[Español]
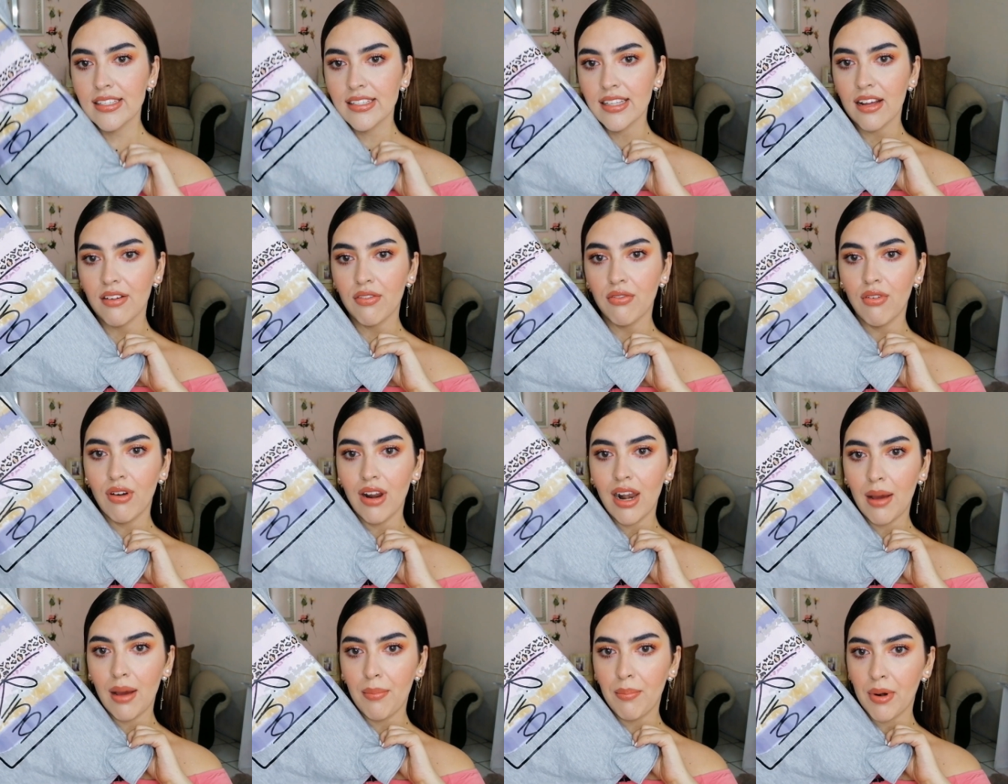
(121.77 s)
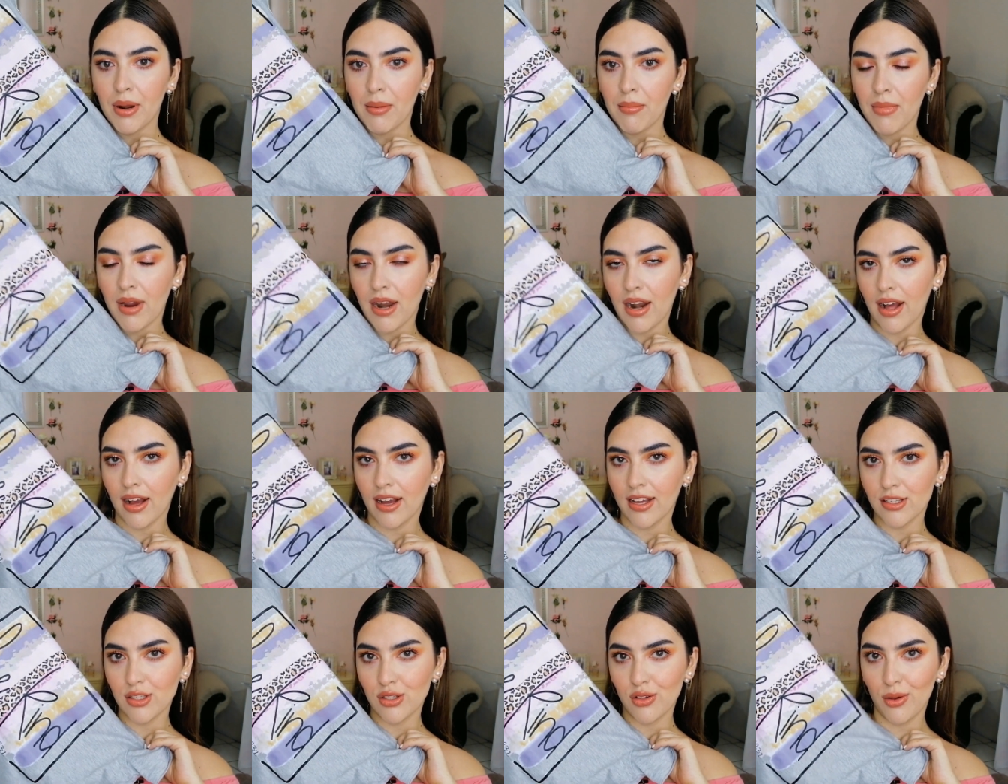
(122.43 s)
esta fue la
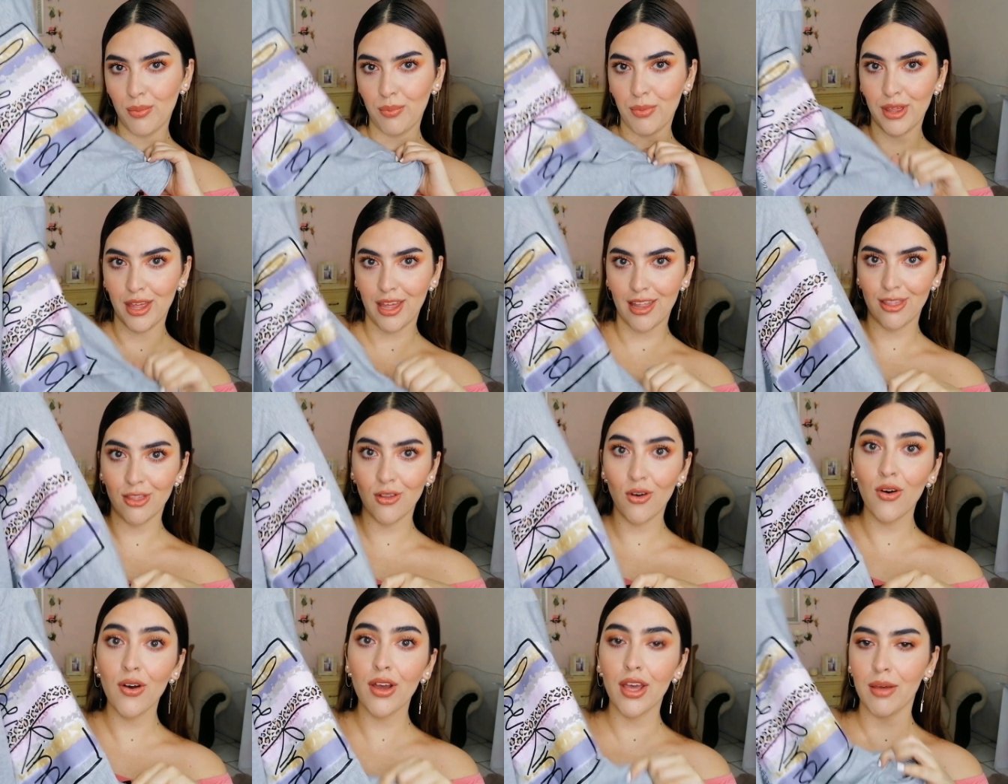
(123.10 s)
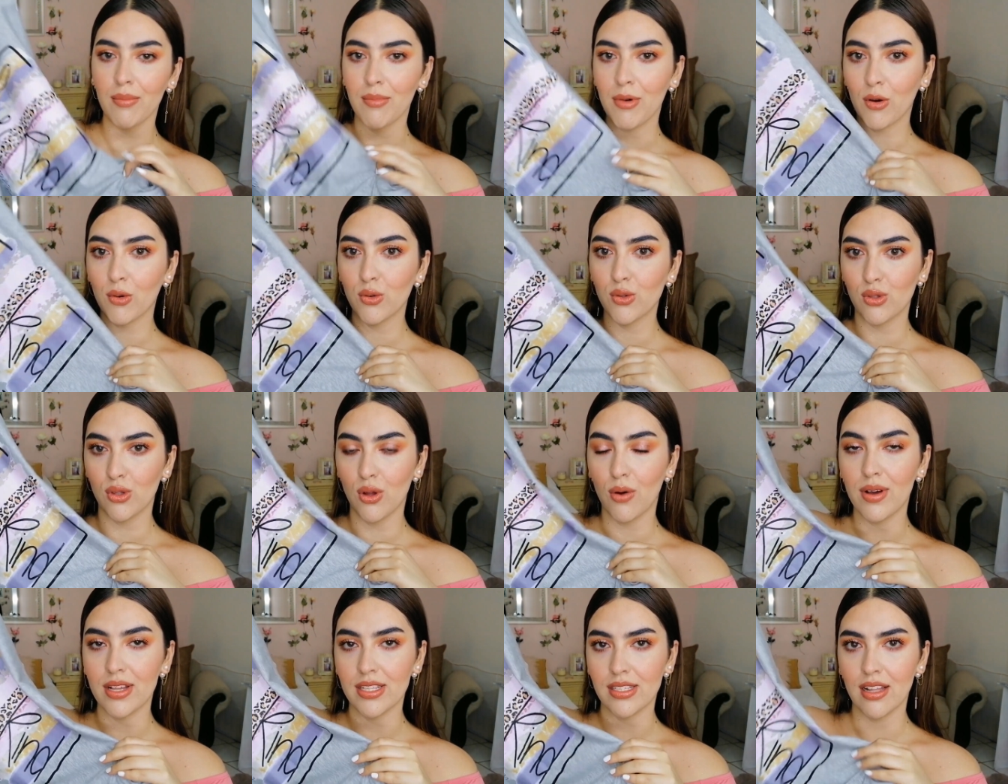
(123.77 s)
primera que estuve pidiendo y me
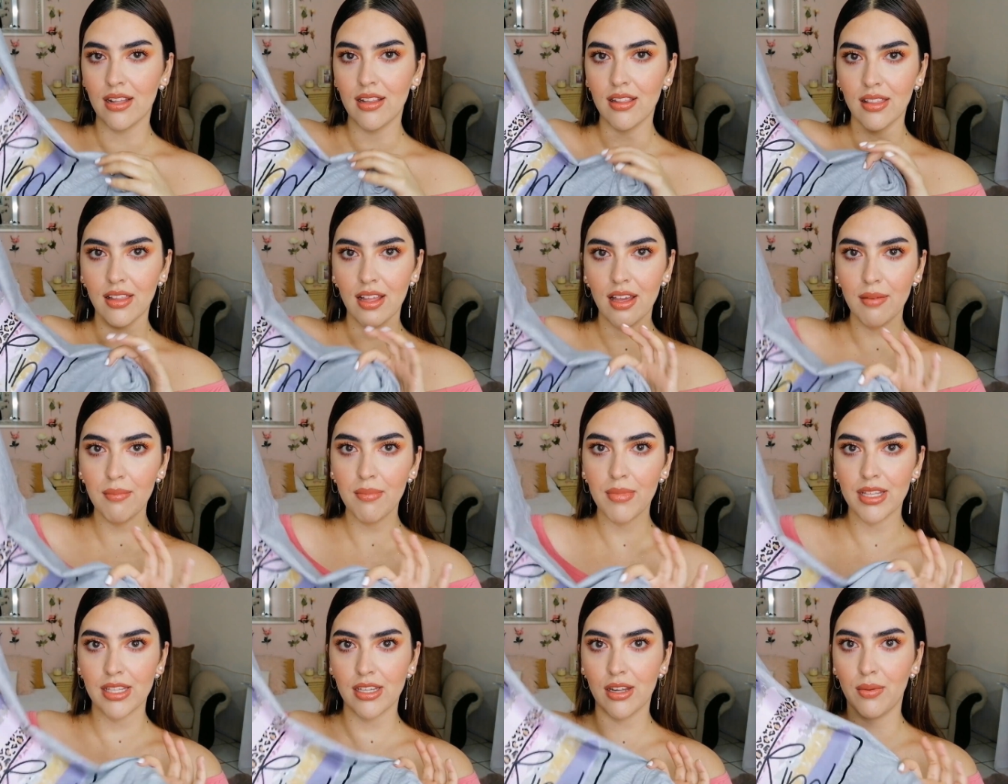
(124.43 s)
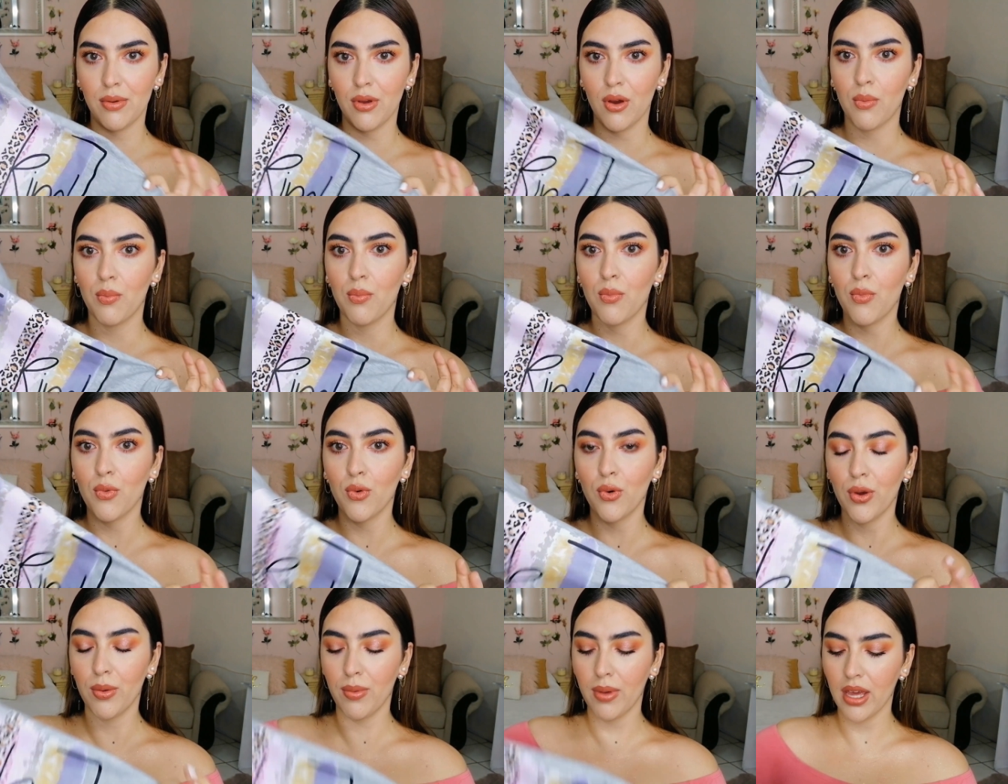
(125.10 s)
gustó bastante, me sirvió
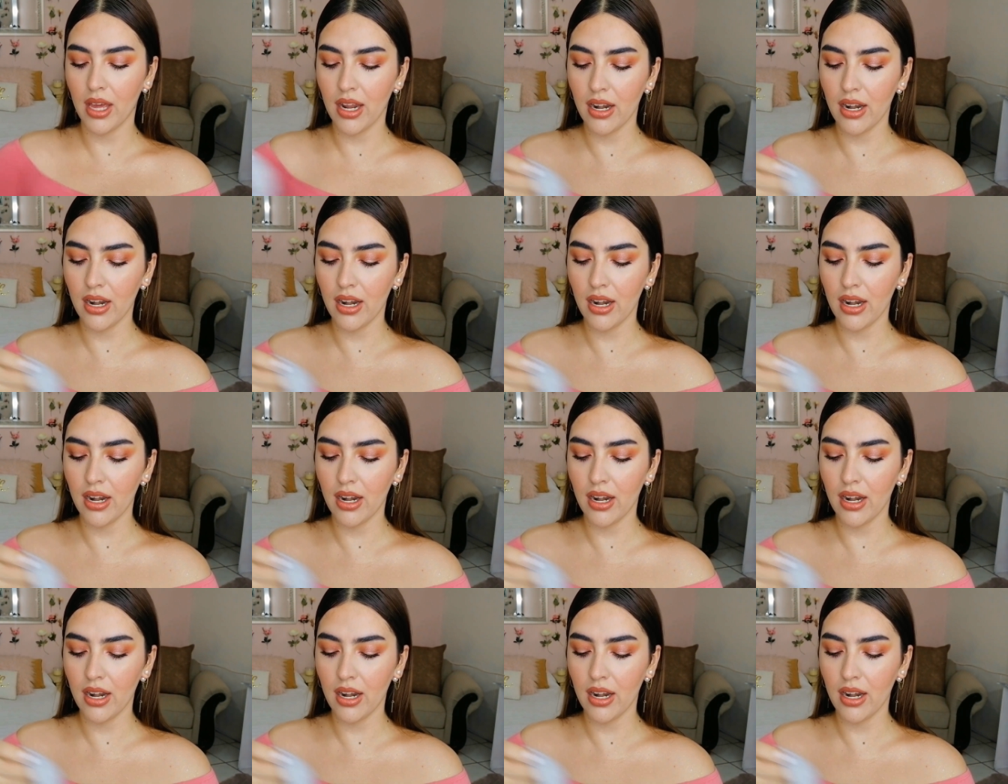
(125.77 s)
muy